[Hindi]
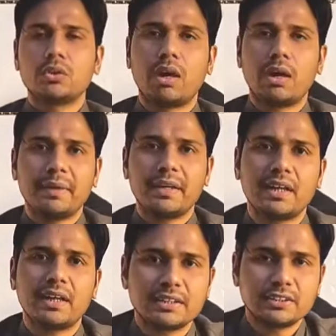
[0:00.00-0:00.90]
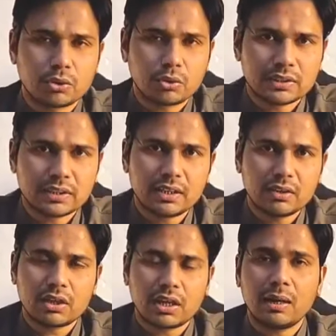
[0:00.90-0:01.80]
तो वहां पे कार्टन छोड़ देना
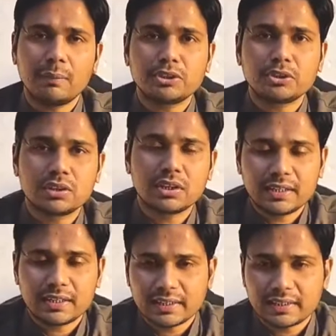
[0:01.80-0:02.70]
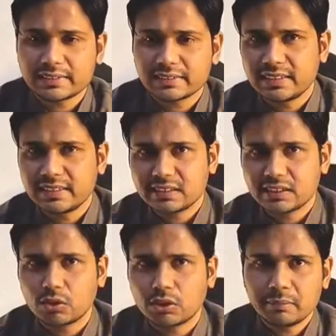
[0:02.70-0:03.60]
और कहाँ पे छोड़ना है घर के किसी
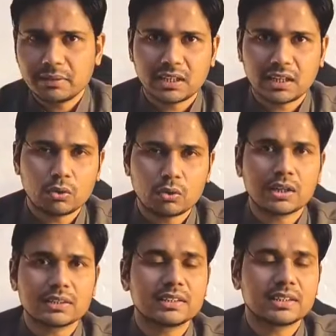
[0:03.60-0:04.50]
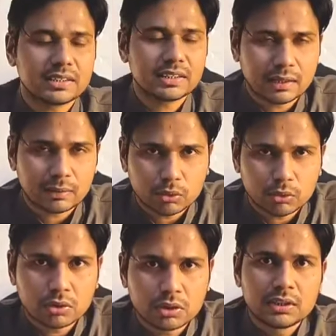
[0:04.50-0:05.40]
ऐसे कोने में जहां लोग आते जाते कम
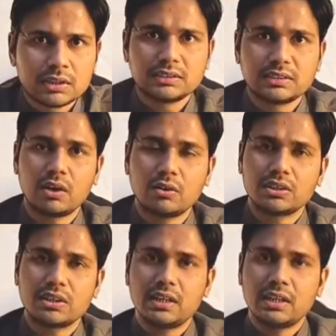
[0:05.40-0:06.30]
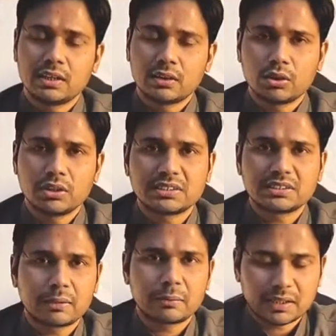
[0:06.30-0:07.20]
हो जहां उसे कोई
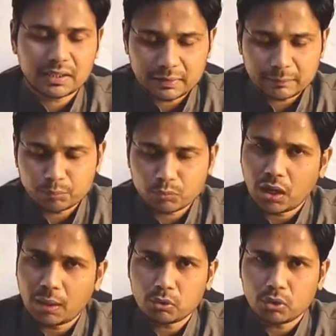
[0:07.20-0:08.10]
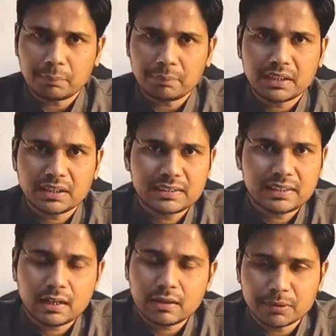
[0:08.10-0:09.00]
डिस्टर्ब ना करे आपको आपने रख
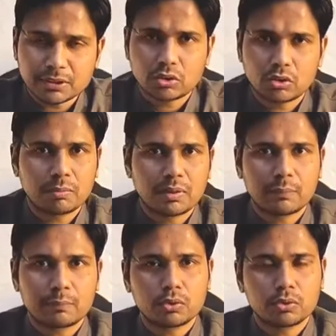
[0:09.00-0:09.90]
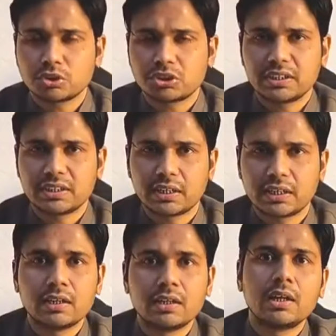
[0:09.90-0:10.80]
दिया बस नॉर्मल आपको कुछ नहीं
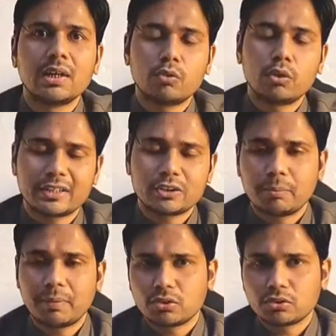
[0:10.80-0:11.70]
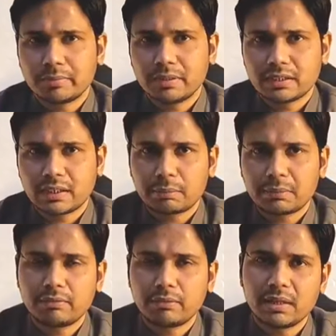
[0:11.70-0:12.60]
करना वो एक दो बार उसमें
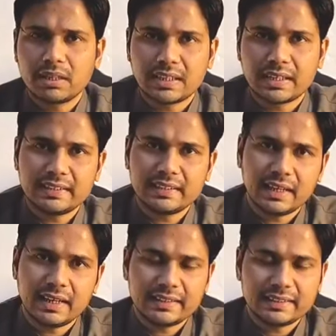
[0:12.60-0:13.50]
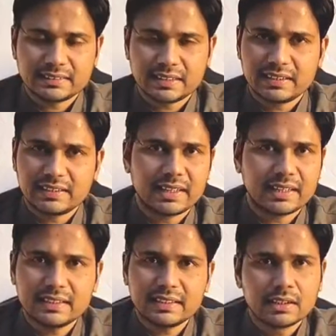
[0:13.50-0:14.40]
आपकी फीमेल जाएगी आएगी जाएगी
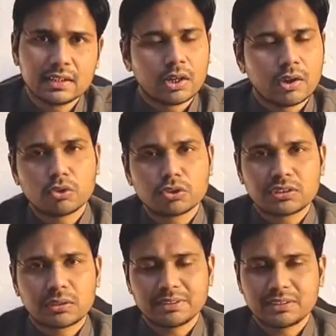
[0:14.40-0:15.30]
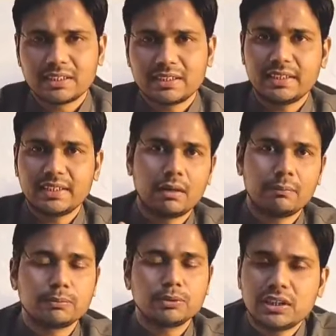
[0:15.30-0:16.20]
आएगी वो उसे समझ जाएगी कि
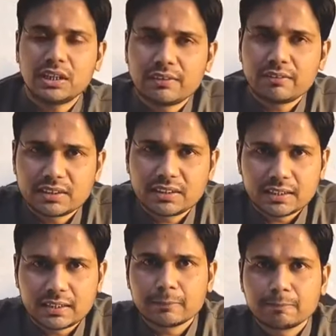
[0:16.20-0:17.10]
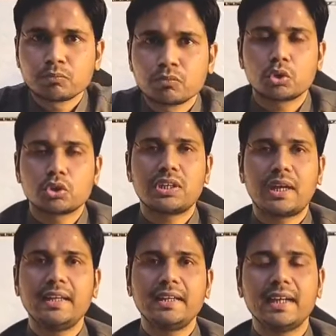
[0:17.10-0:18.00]
यहाँ पे मुझे डिलीवरी देनी है तो
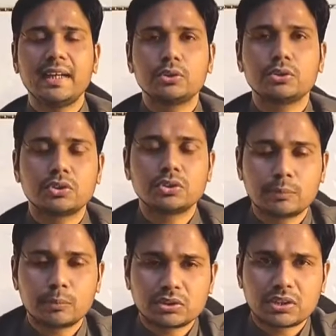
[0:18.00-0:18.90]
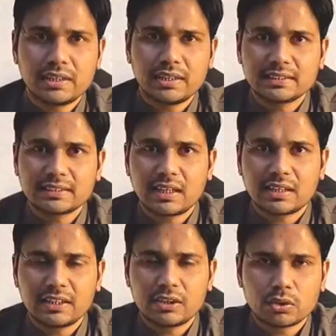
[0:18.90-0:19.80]
साइन क्या है दोस्तों सपोज करिए कि
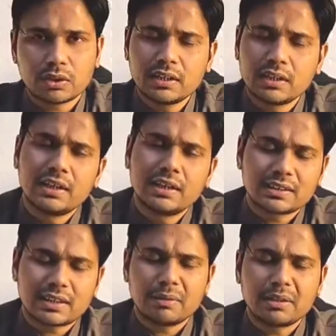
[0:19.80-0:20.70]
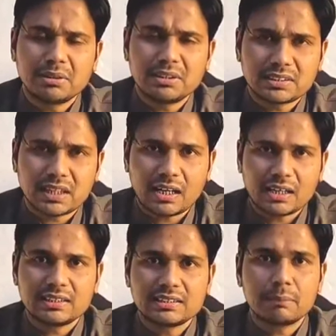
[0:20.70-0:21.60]
साठ दिन हो गए कभी कभी
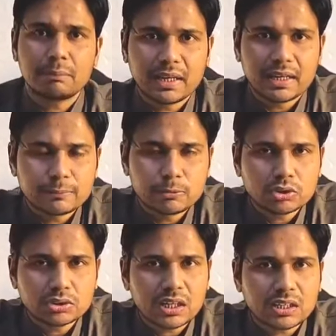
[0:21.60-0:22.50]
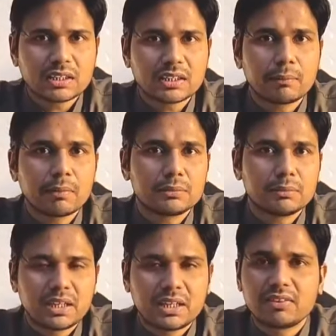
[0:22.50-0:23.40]
साठ दिन से पहले भी और साठ दिन के बाद
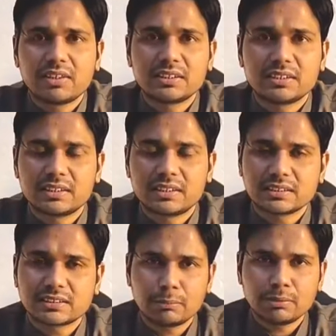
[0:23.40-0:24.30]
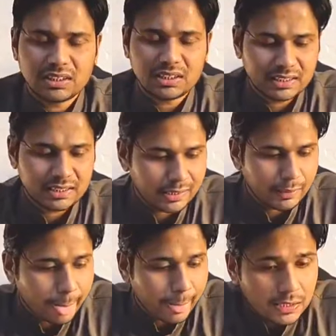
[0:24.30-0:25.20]
भी डिलीवरी दे देती है समझना ये है
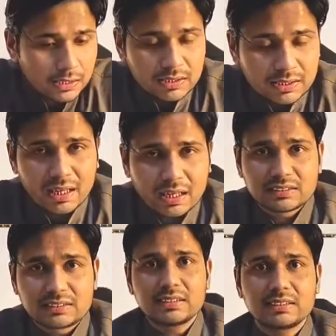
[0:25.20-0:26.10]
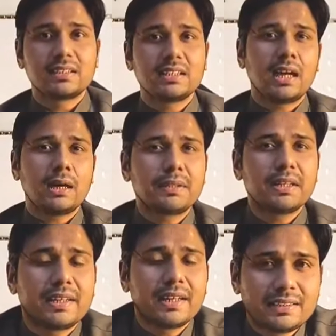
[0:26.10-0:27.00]
कि जिस दिन
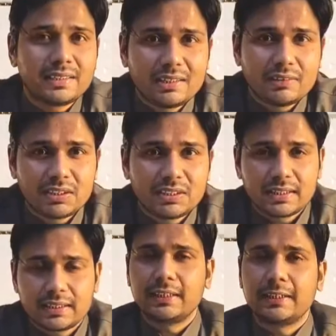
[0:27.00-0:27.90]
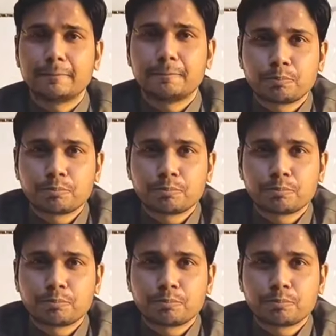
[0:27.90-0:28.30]
आपकी कैट डिलीवरी देगी